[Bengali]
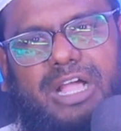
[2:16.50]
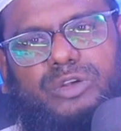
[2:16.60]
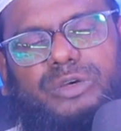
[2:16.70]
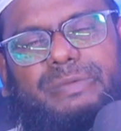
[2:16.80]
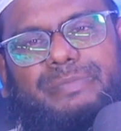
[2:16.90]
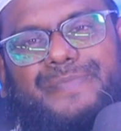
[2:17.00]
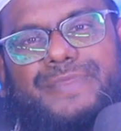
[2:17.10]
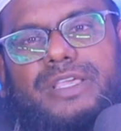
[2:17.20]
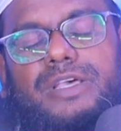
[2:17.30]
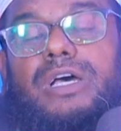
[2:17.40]
থাকলো
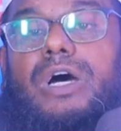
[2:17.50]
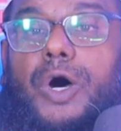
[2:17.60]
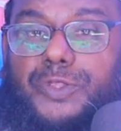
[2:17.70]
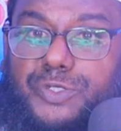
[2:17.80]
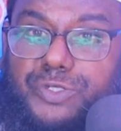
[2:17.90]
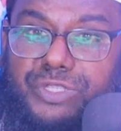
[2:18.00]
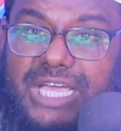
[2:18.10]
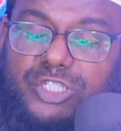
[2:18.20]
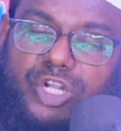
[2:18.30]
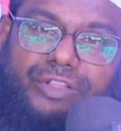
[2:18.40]
অথচ
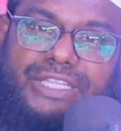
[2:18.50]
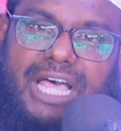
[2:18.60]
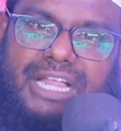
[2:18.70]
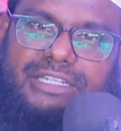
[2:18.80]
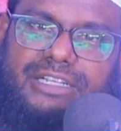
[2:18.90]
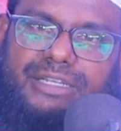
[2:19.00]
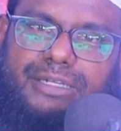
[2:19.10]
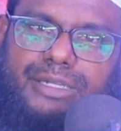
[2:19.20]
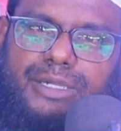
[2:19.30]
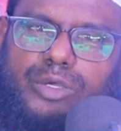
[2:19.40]
তার সন্তান
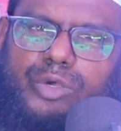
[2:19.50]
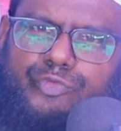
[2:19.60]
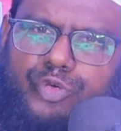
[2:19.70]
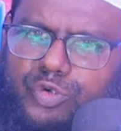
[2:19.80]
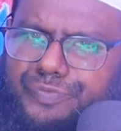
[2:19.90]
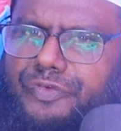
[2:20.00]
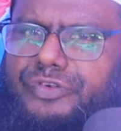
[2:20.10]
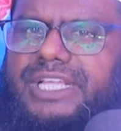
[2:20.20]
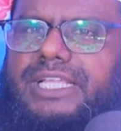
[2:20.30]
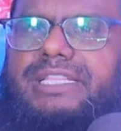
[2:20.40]

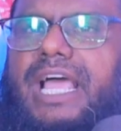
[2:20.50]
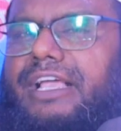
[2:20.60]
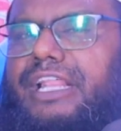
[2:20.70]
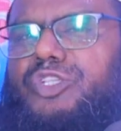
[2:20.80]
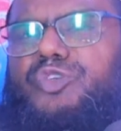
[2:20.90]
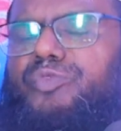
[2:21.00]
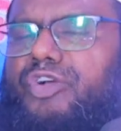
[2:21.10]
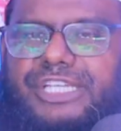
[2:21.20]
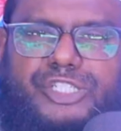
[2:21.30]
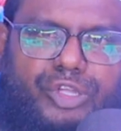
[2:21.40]
ফুটফুটে তাগরা
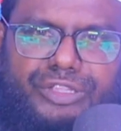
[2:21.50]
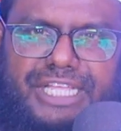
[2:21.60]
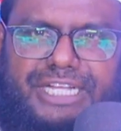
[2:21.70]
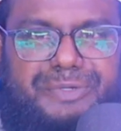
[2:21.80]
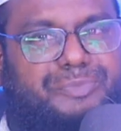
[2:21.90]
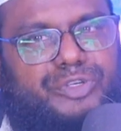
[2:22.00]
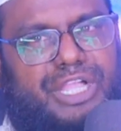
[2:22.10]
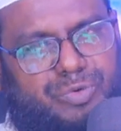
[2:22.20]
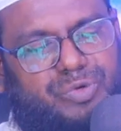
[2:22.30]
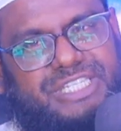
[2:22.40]
যুবক এই সন্তানের
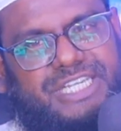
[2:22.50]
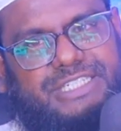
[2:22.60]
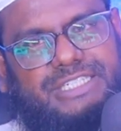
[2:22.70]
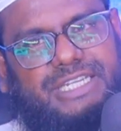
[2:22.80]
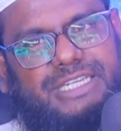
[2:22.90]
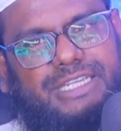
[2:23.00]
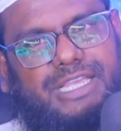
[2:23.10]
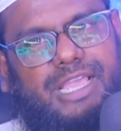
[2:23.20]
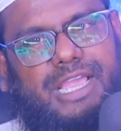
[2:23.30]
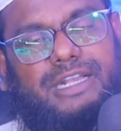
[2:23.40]
বুকে গুলি চালিয়ে
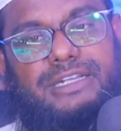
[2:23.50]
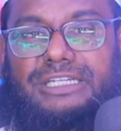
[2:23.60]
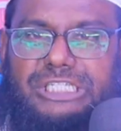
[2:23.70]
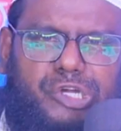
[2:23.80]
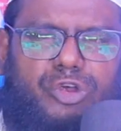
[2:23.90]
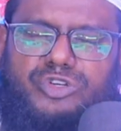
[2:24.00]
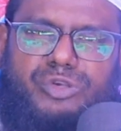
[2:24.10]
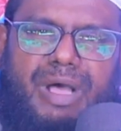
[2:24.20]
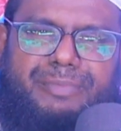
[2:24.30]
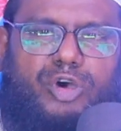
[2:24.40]

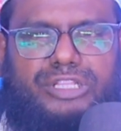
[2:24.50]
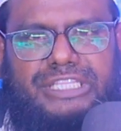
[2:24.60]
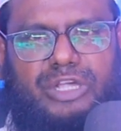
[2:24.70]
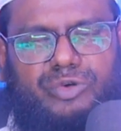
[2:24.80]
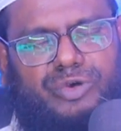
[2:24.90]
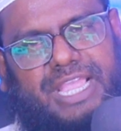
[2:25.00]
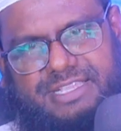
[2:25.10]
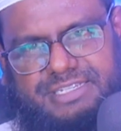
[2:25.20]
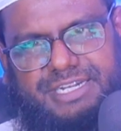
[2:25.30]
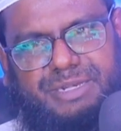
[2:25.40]
নৃশংসভাবে হত্যা করলো
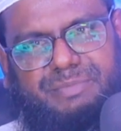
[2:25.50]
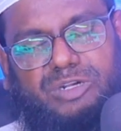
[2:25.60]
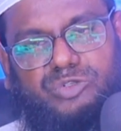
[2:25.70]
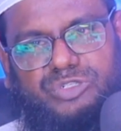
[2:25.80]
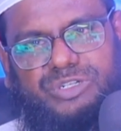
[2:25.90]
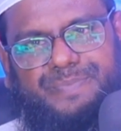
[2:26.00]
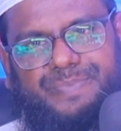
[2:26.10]
এক শ্রেণীর মানুষ